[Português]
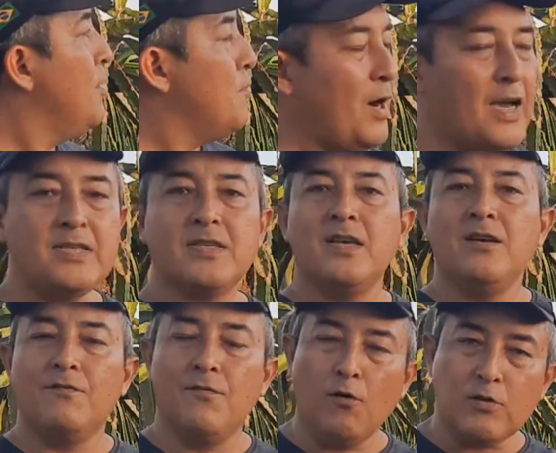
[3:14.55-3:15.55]
Mas
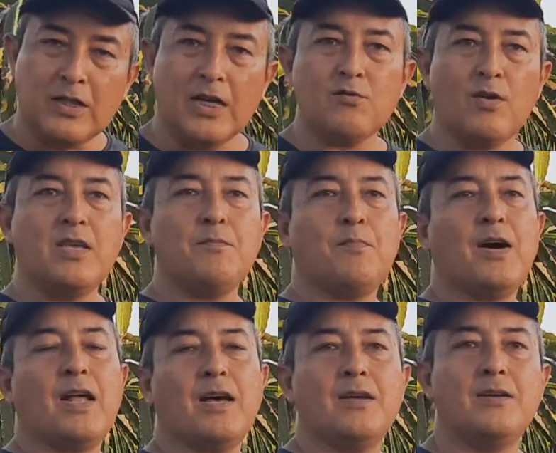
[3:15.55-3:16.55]
voltando aí
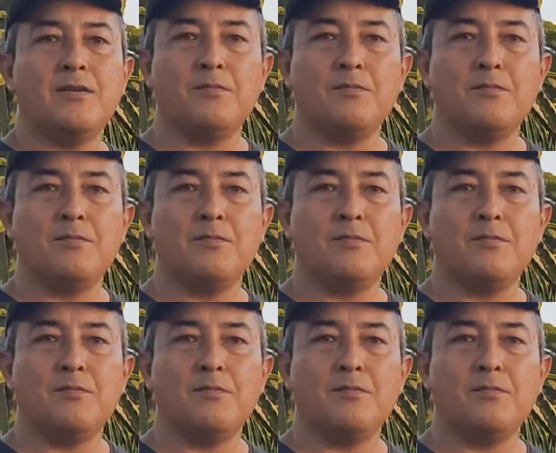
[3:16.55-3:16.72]
para,